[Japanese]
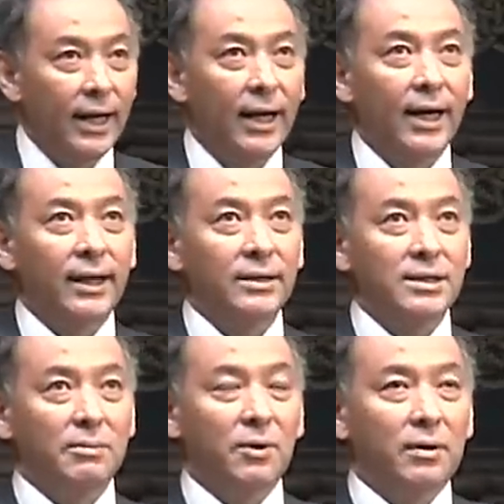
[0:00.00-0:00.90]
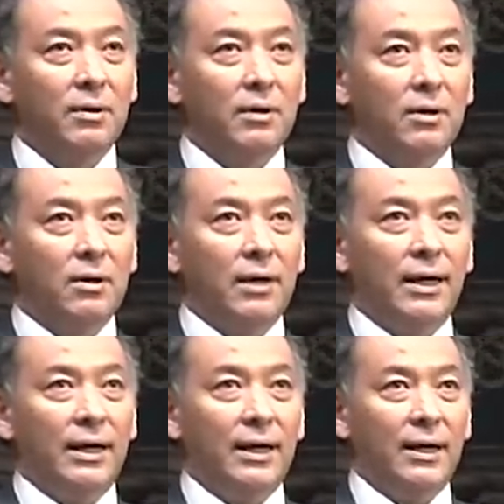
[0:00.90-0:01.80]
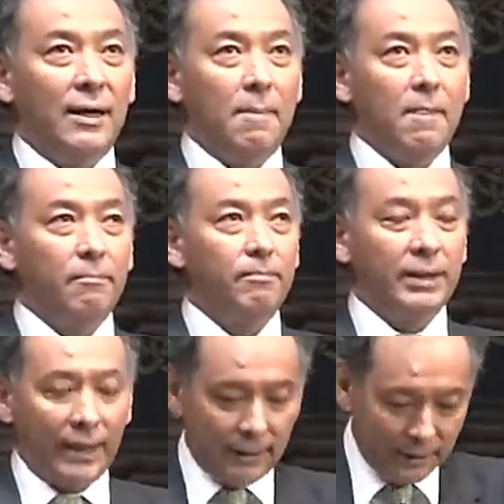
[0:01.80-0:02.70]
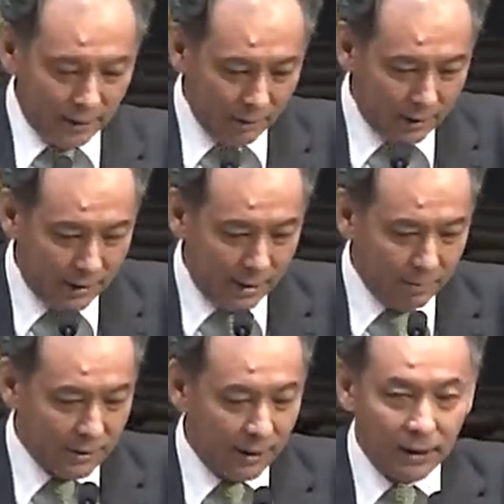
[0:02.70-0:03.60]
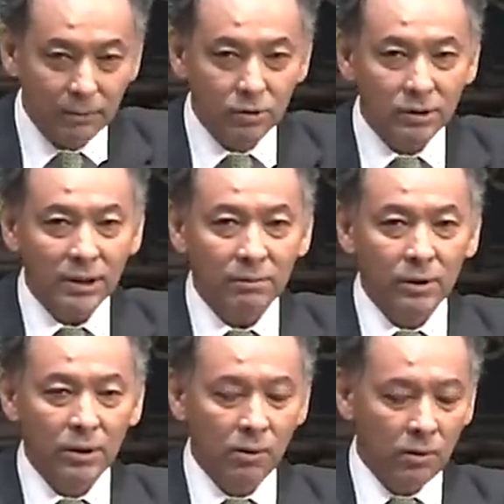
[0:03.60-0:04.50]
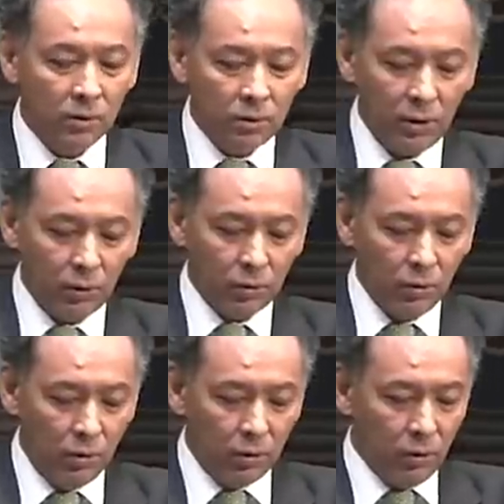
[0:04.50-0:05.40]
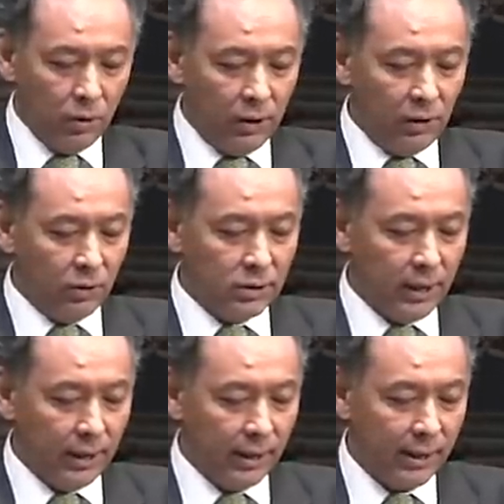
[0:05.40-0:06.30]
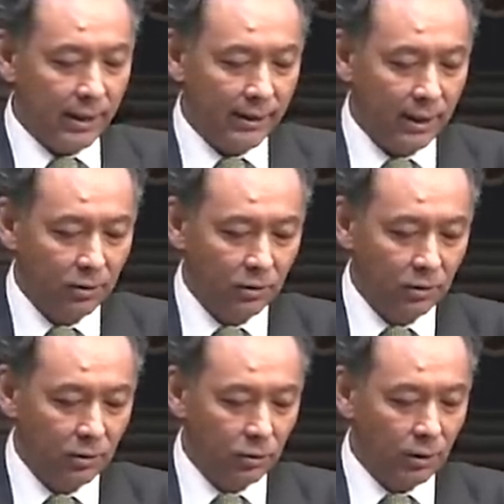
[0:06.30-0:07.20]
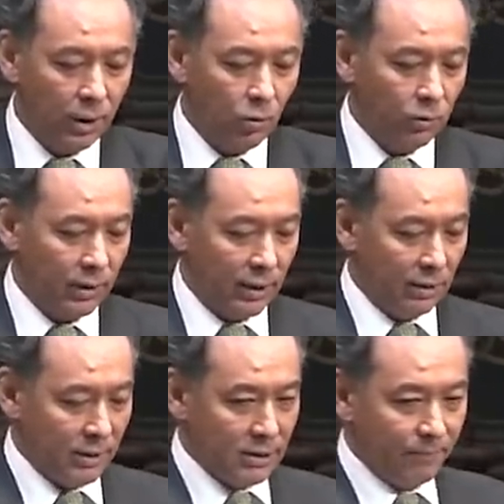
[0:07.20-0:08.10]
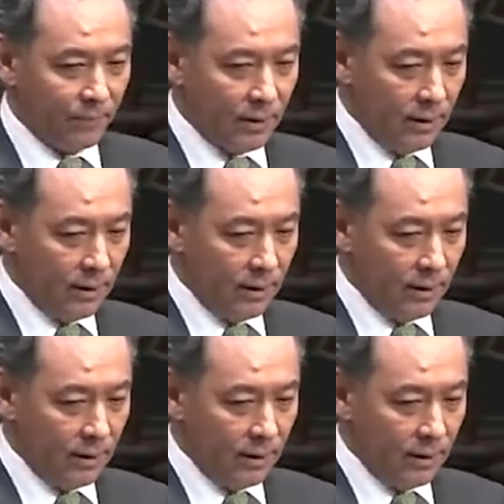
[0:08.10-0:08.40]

えー、必ずしも、えー、ぴったり重なるわけではありませんけれども少なくとも日本語っていうことを論理という視点から考えるということが行われています。